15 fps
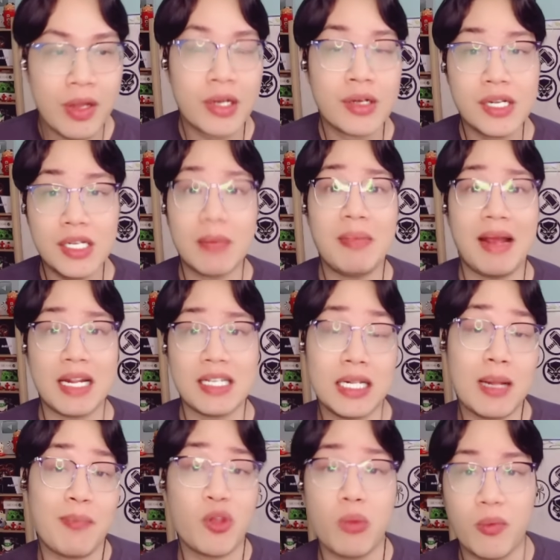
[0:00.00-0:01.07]
thương nhân sa mạc thì sẽ
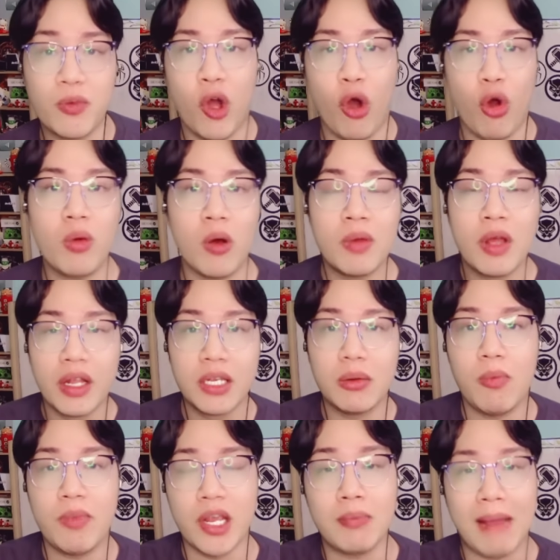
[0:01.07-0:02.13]
tập trung một chỗ đúng không nhưng
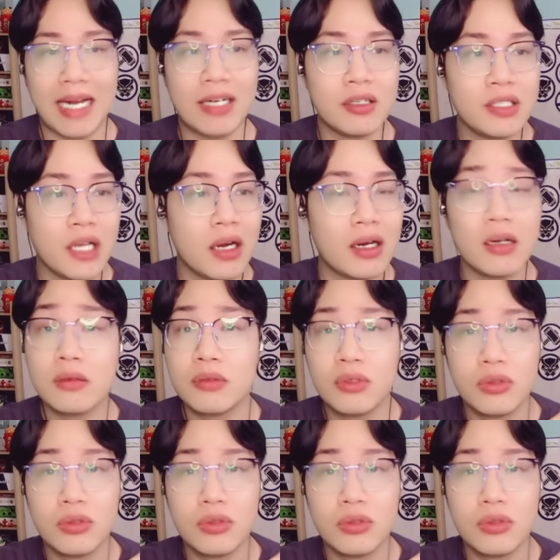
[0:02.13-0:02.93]
mà những bạn thương nhân